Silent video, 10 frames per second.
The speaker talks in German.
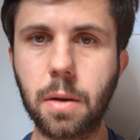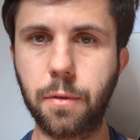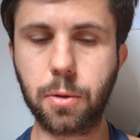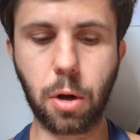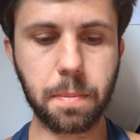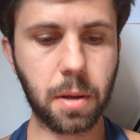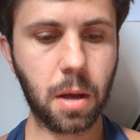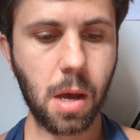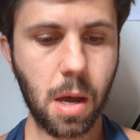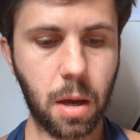Wird kommen.
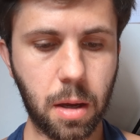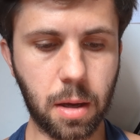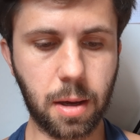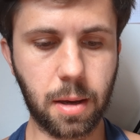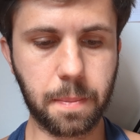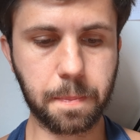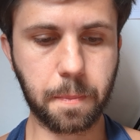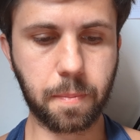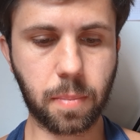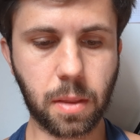
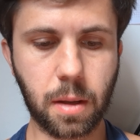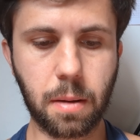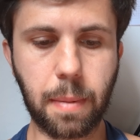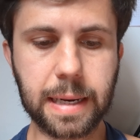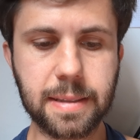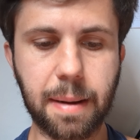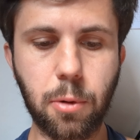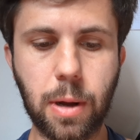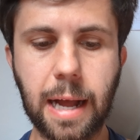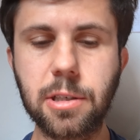Ähm, meine
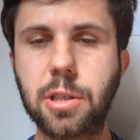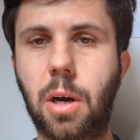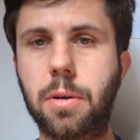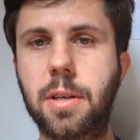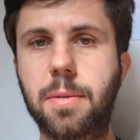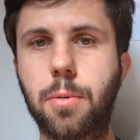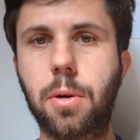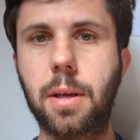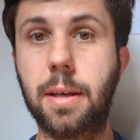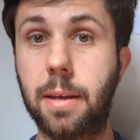Sammlung anschauen, ist das
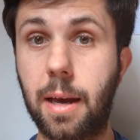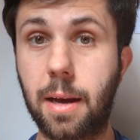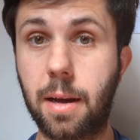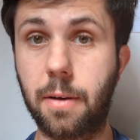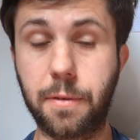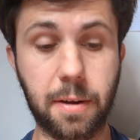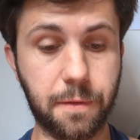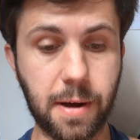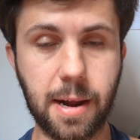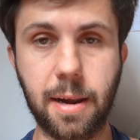möglich? Ja, auf jeden
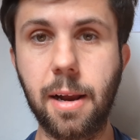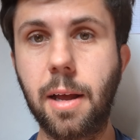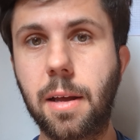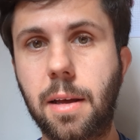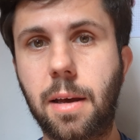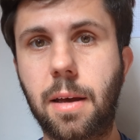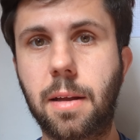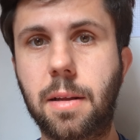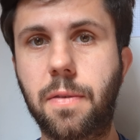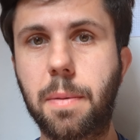Fall.
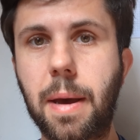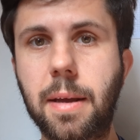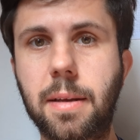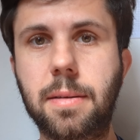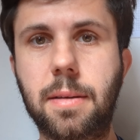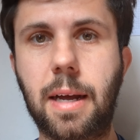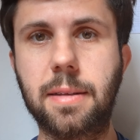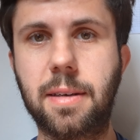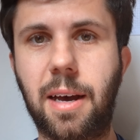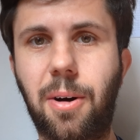Äh, deswegen mache ich das
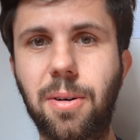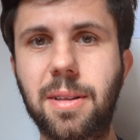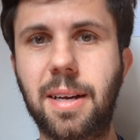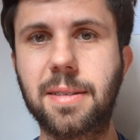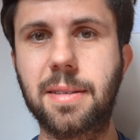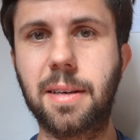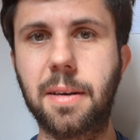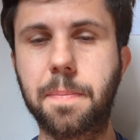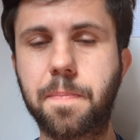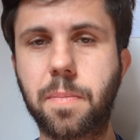Ganze ja auch, dass
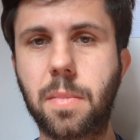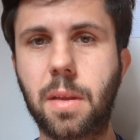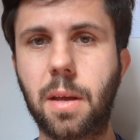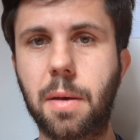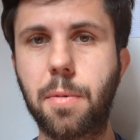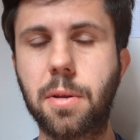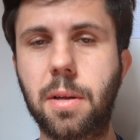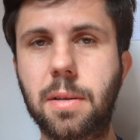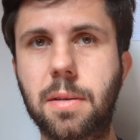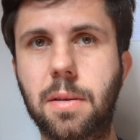ähm, ich
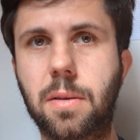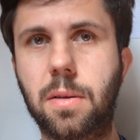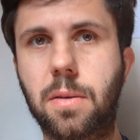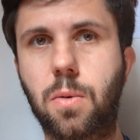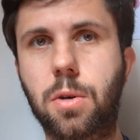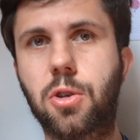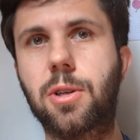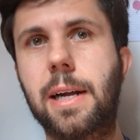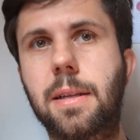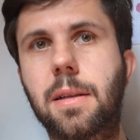möchte das so
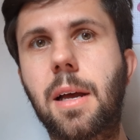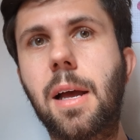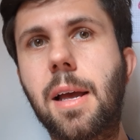gestalten,